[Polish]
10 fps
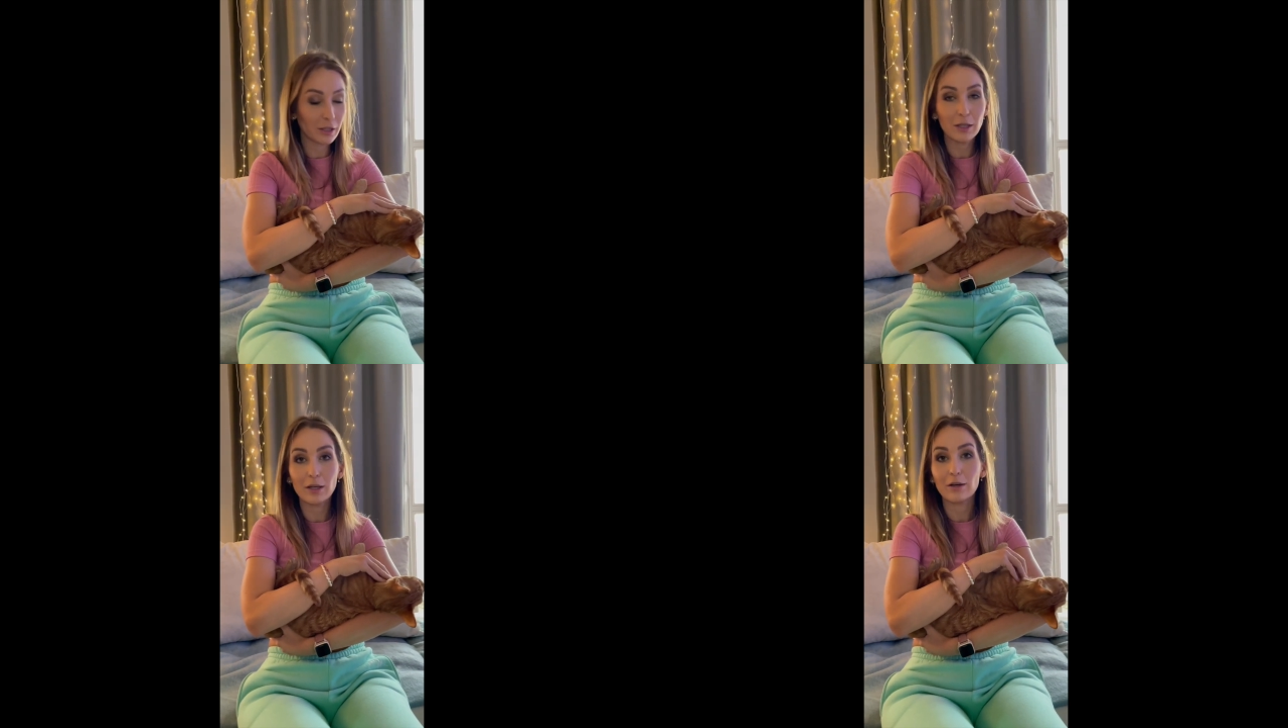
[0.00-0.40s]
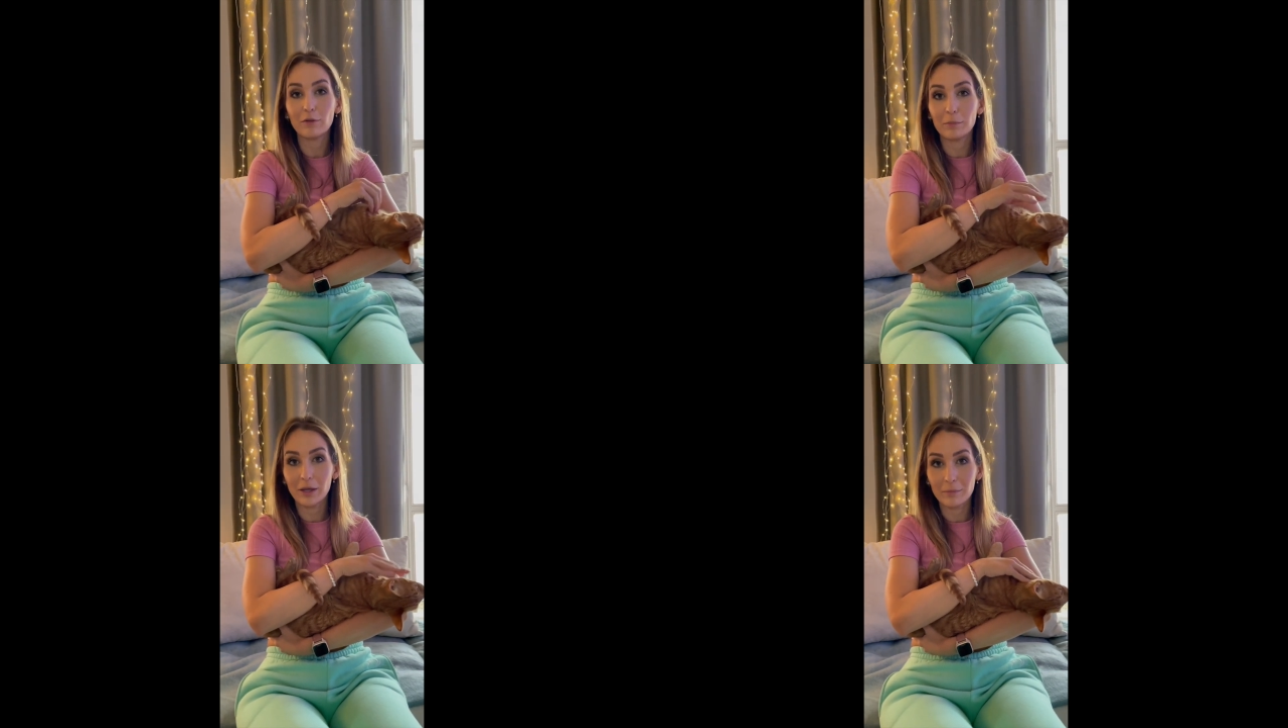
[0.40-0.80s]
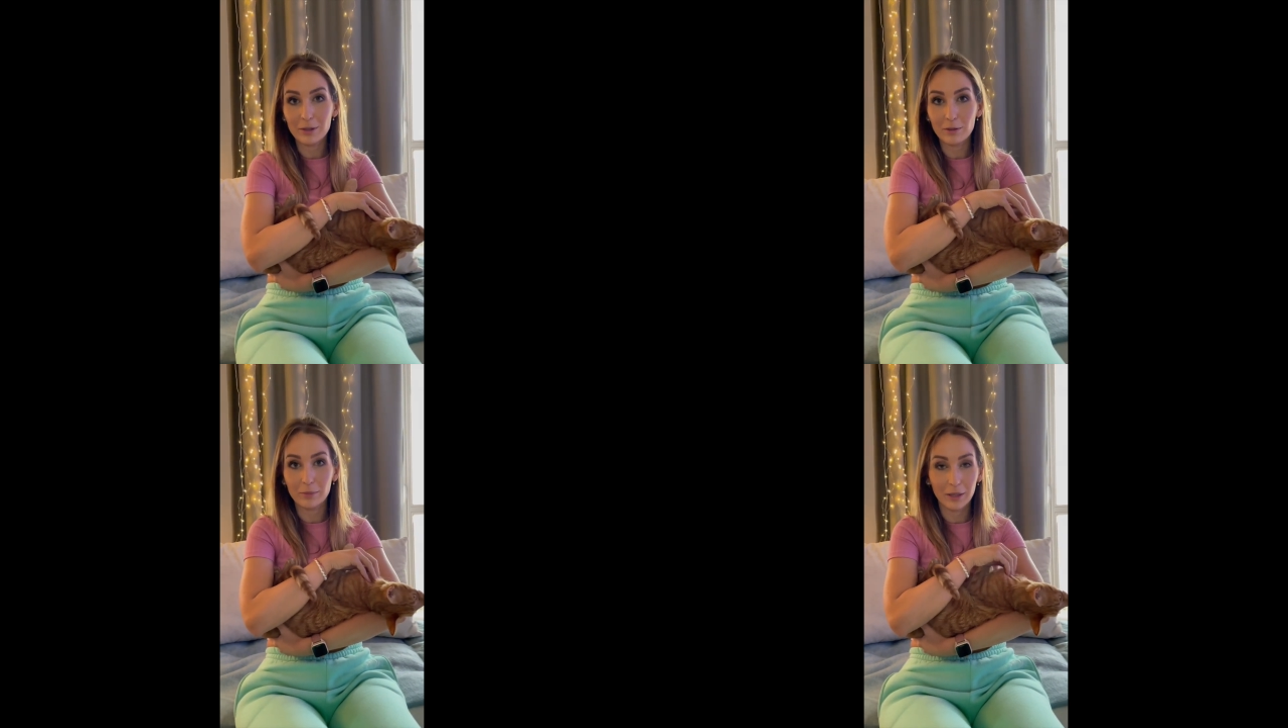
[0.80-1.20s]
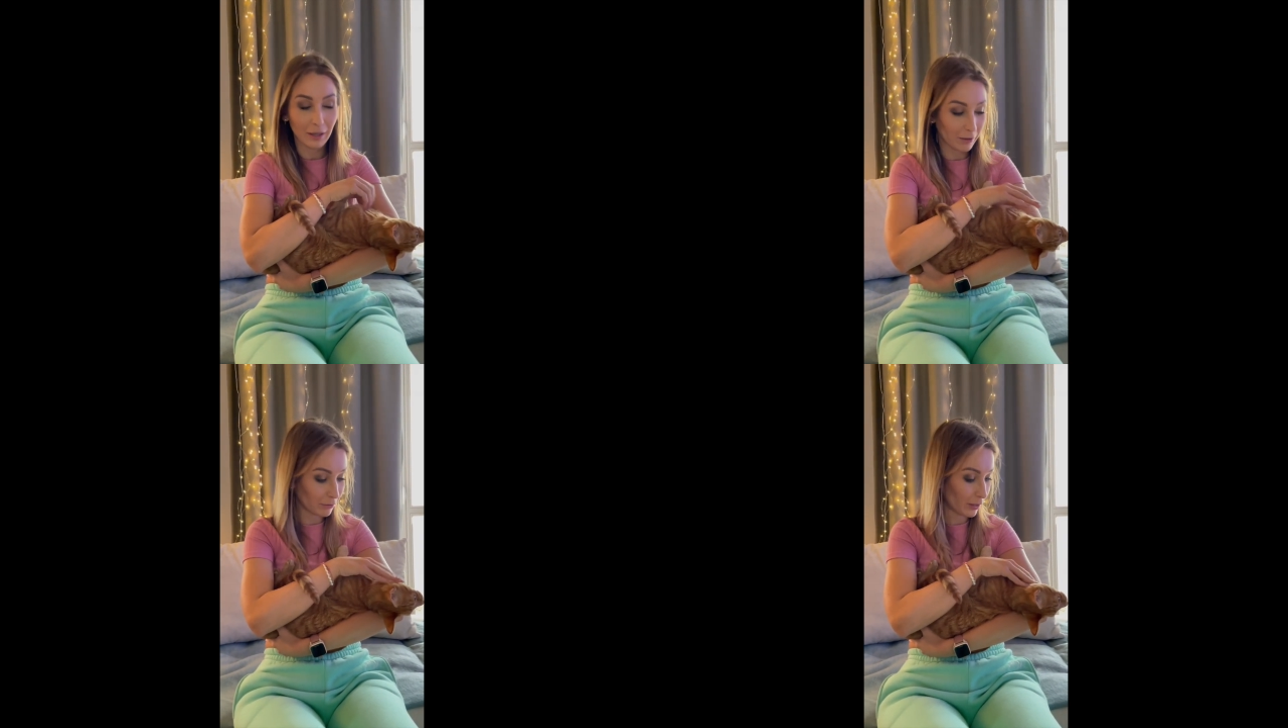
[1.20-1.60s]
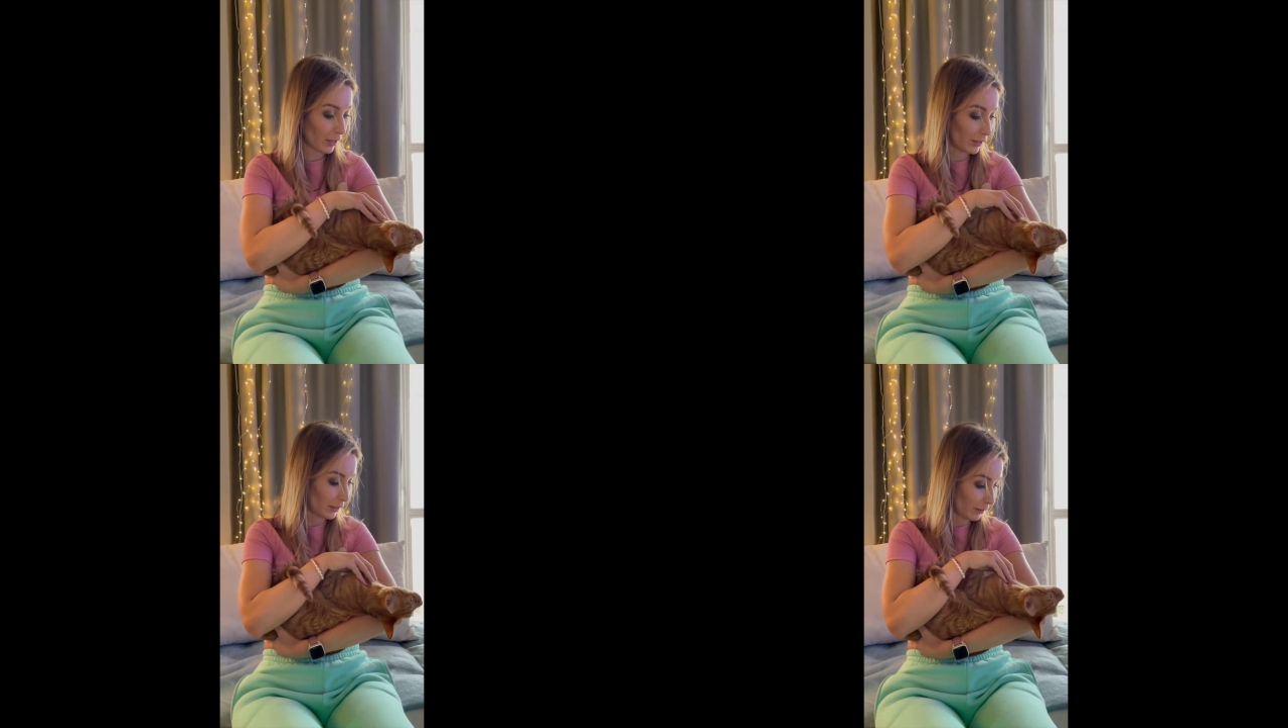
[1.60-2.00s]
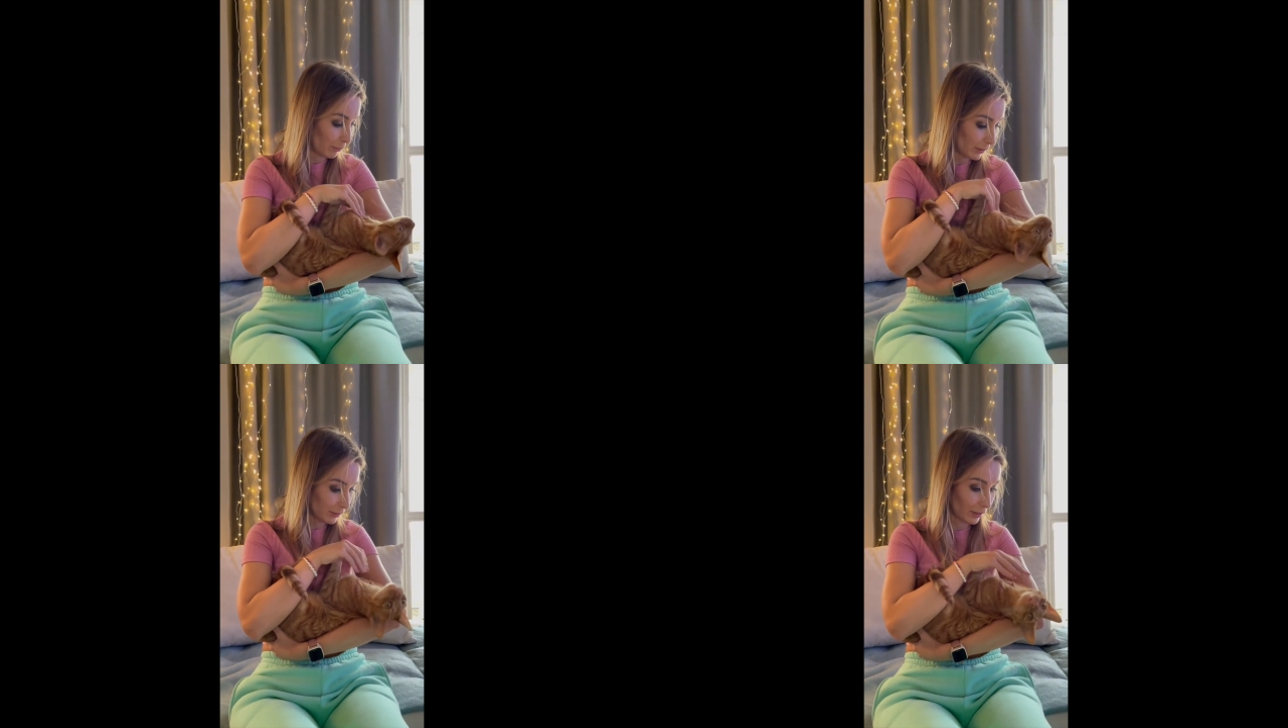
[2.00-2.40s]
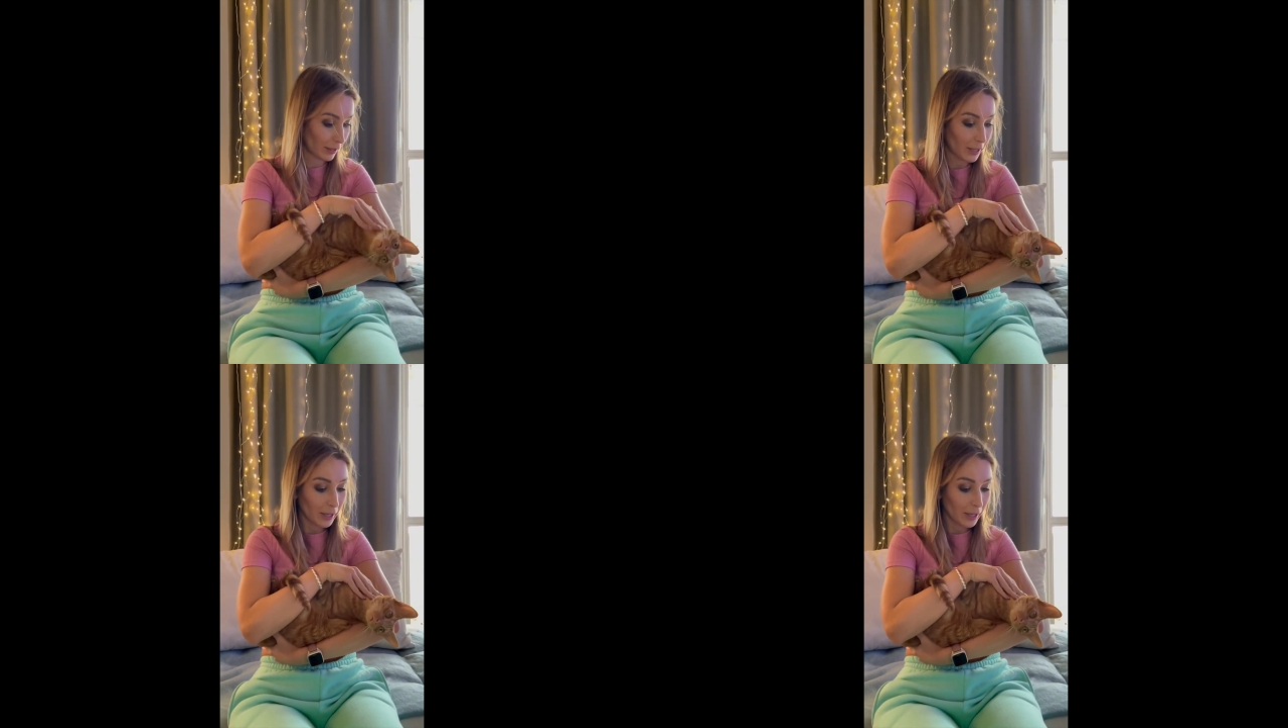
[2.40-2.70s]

i wypijemy sobie kawkę i herbatkę